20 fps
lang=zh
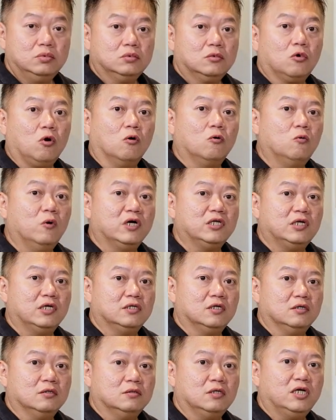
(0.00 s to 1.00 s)
宫位内
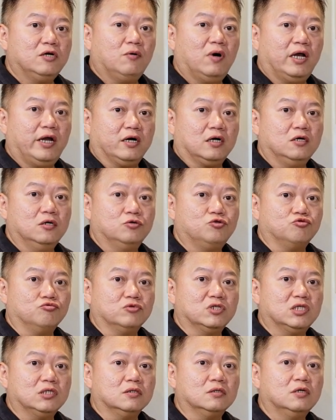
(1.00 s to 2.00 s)
的另外两颗
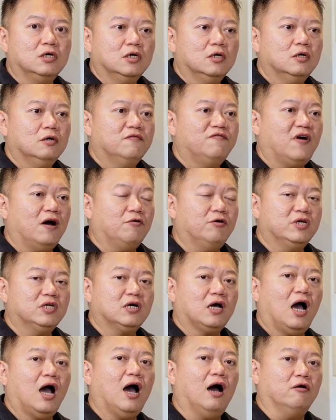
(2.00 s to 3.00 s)
主星发挥
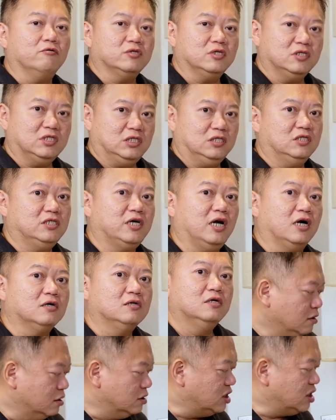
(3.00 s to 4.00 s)
那个好的迹象。
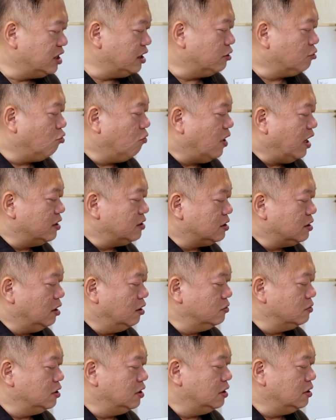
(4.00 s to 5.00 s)
借过来之
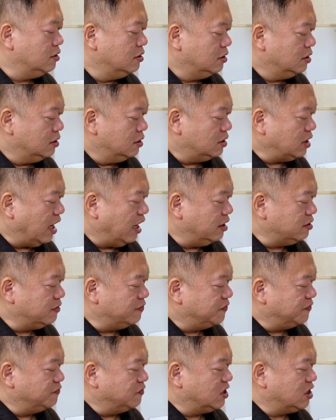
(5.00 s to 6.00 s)
后呢，他的
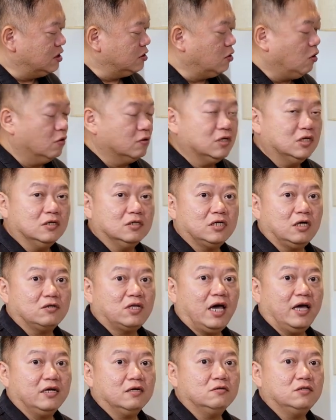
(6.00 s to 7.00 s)
夫妻宫呢叫
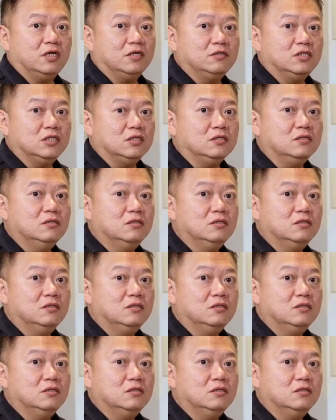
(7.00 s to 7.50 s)
太阴天机